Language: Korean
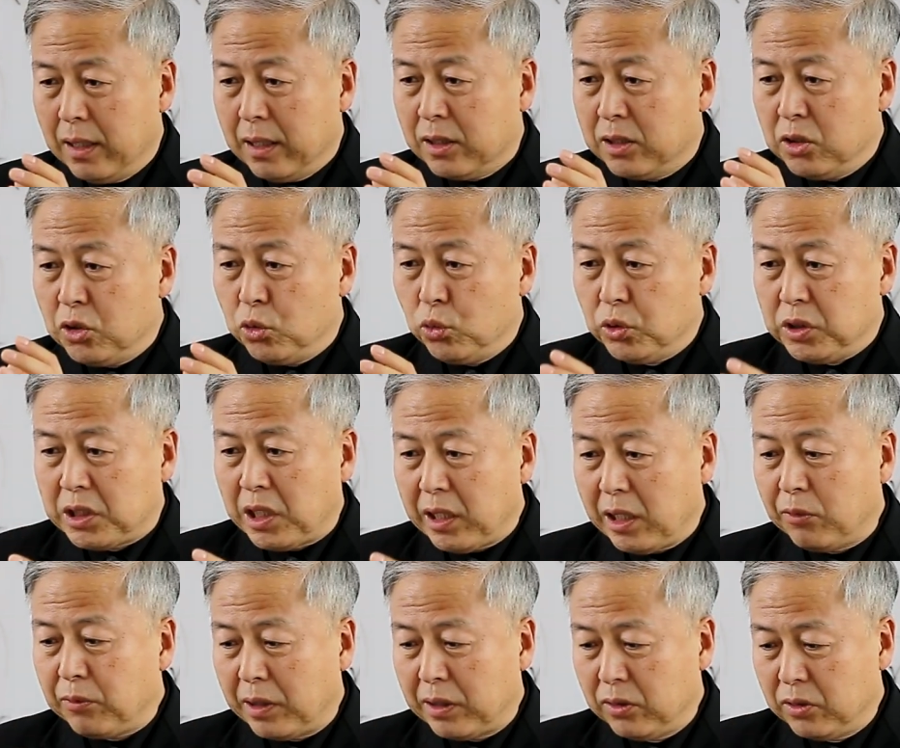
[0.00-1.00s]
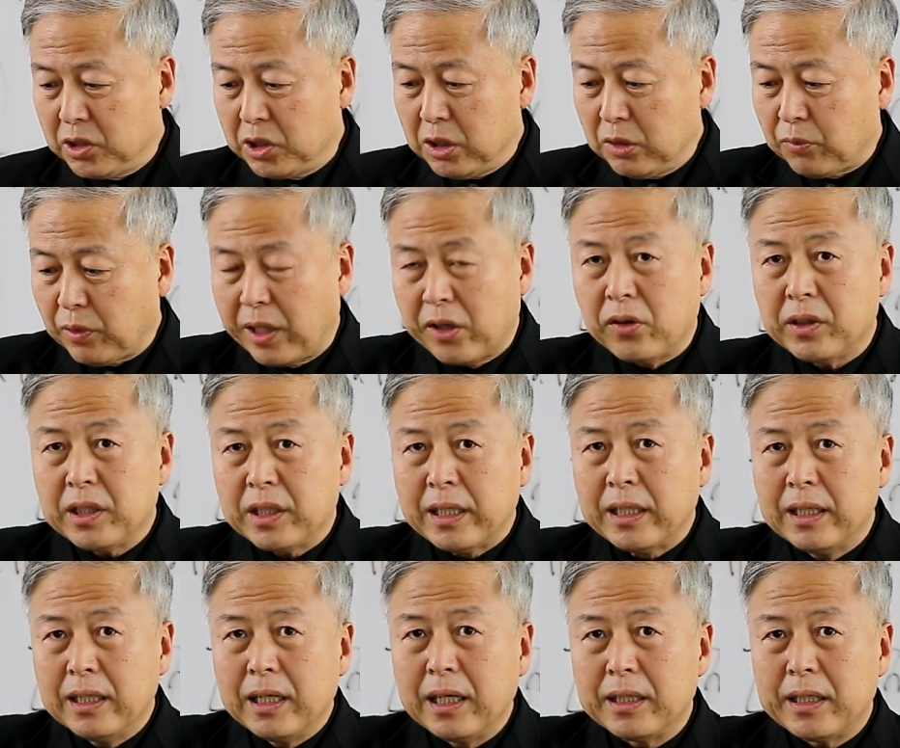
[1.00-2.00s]
그 육체라고 하는 것이 과연
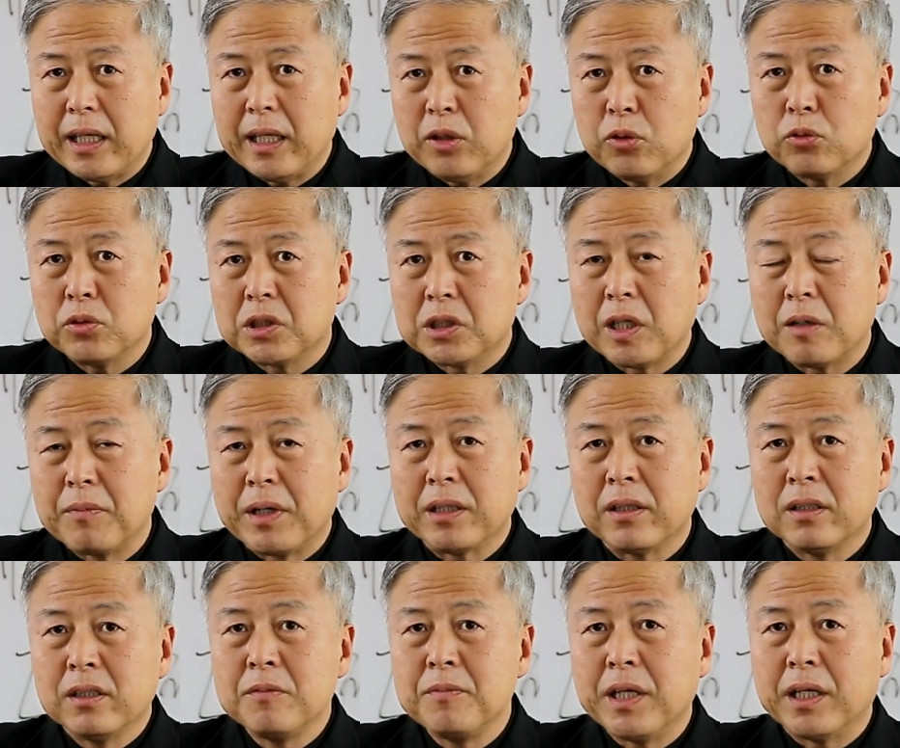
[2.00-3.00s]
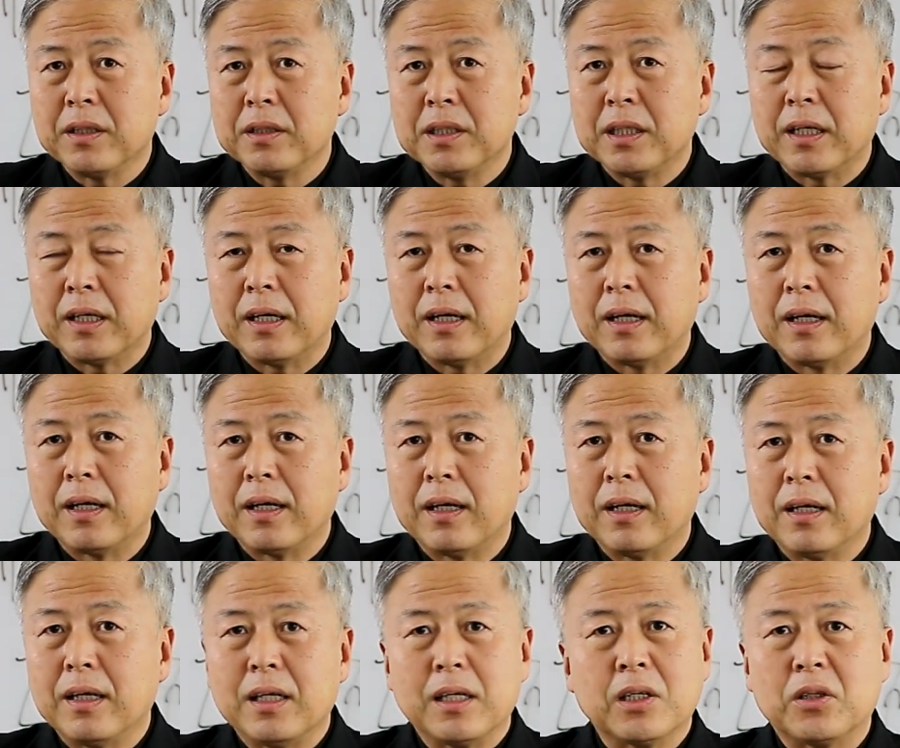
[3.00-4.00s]
인간의 육체만을 의미하느냐?
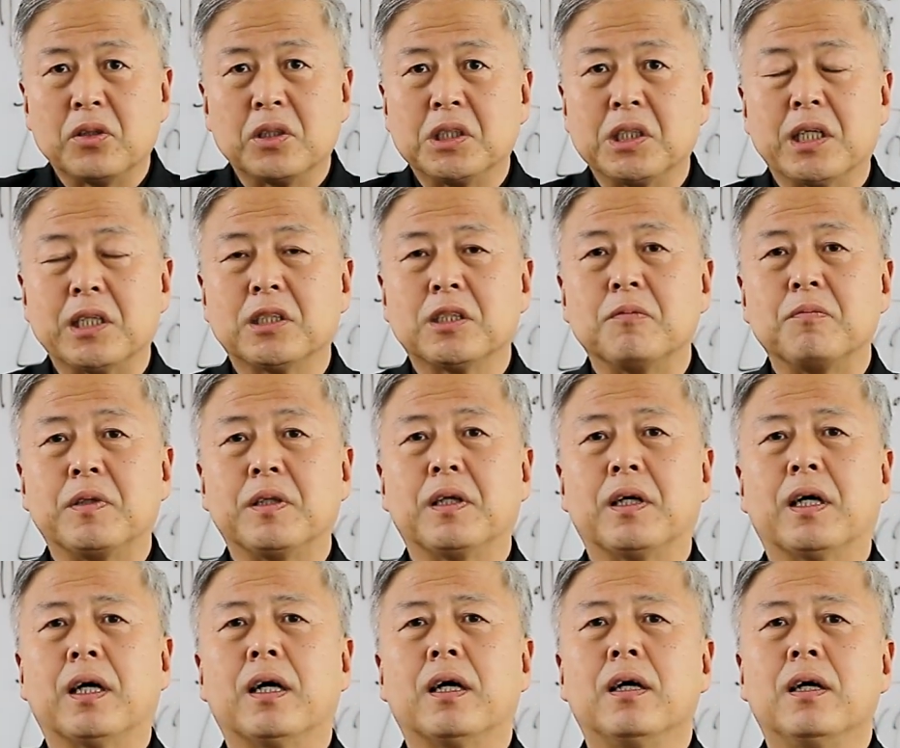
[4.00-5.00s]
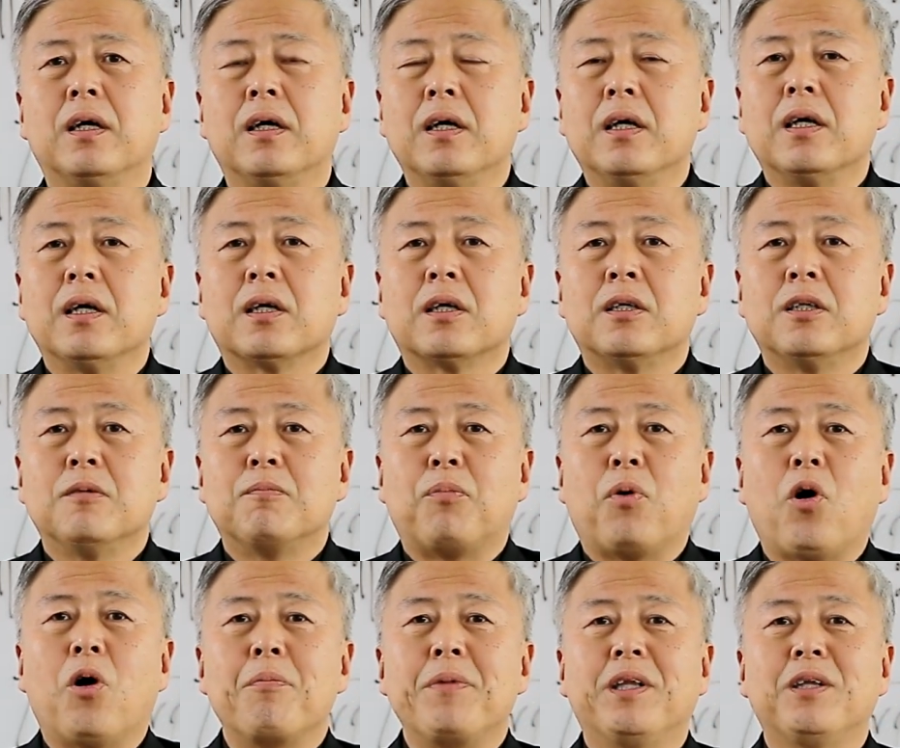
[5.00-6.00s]
그렇지 않습니다. 그
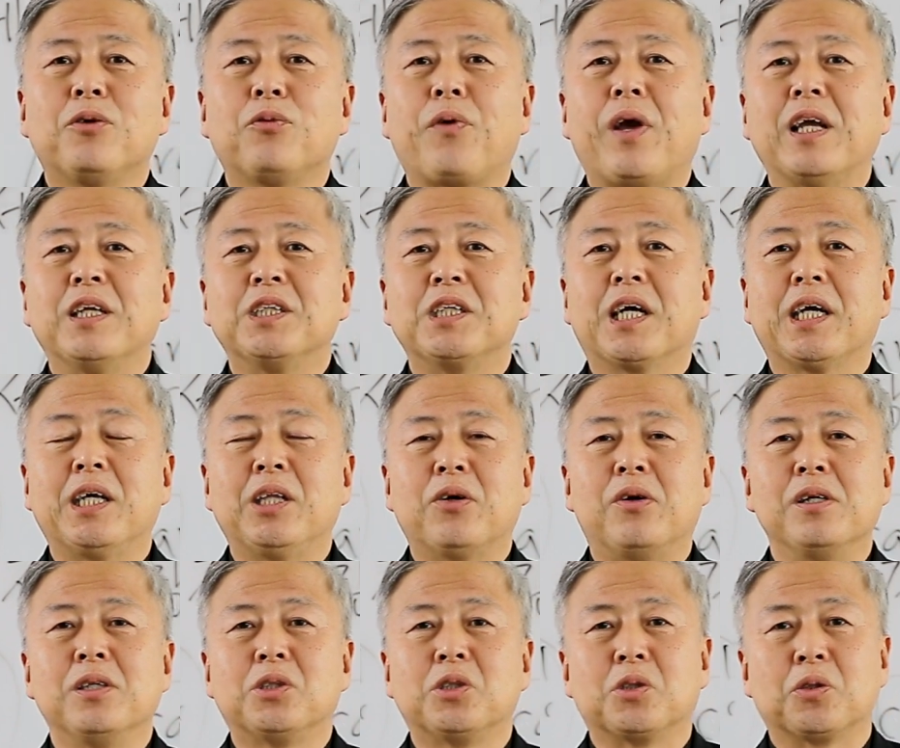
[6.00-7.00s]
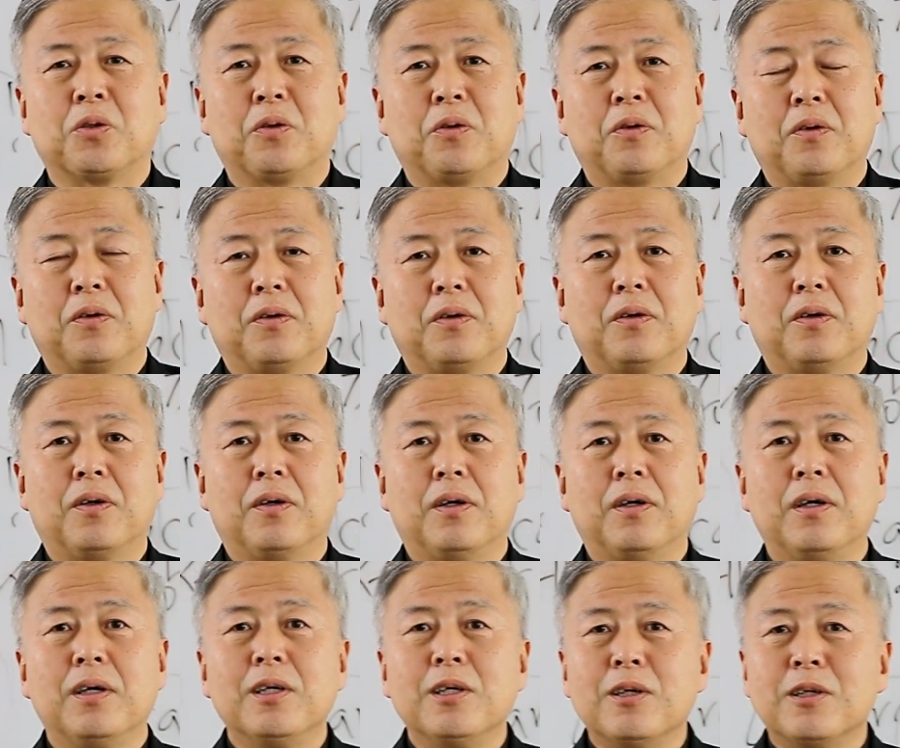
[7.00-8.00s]
범위는 굉장히 넓죠.
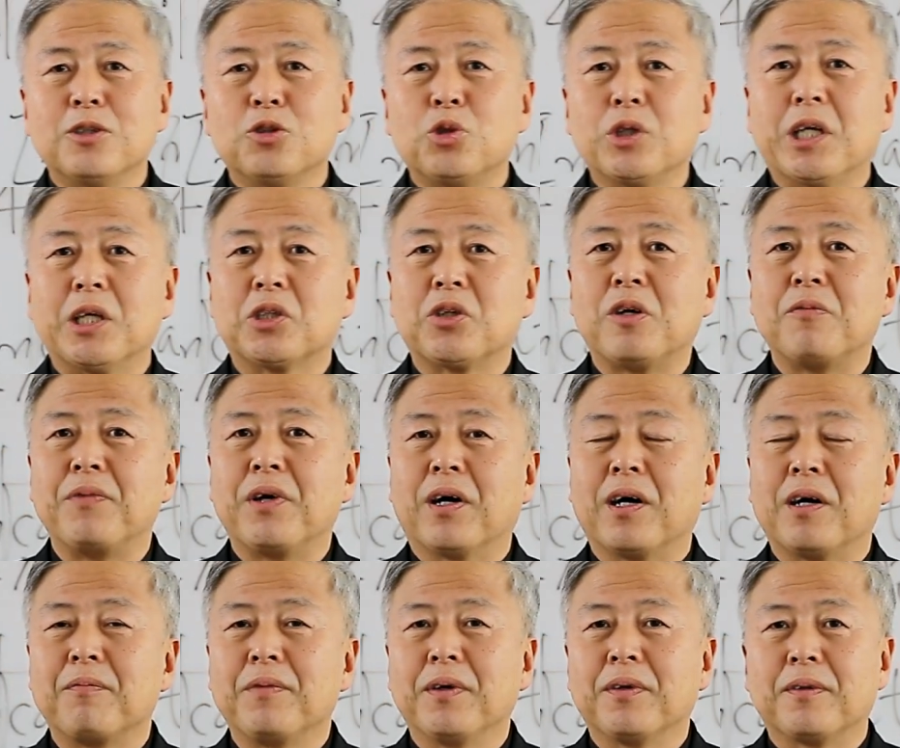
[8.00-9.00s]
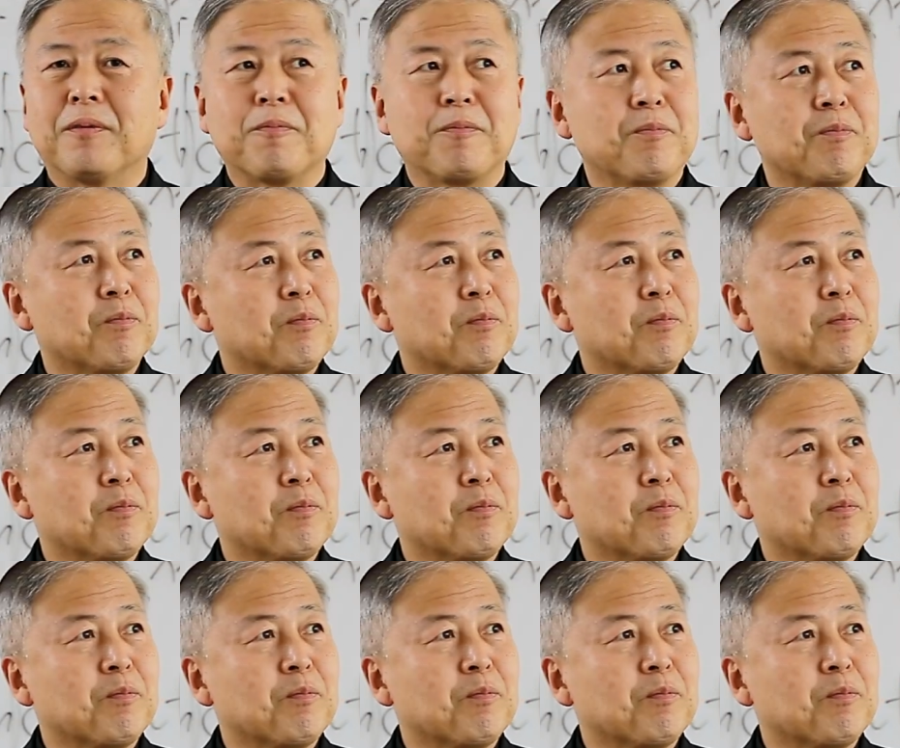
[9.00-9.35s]
쉽게 설명하면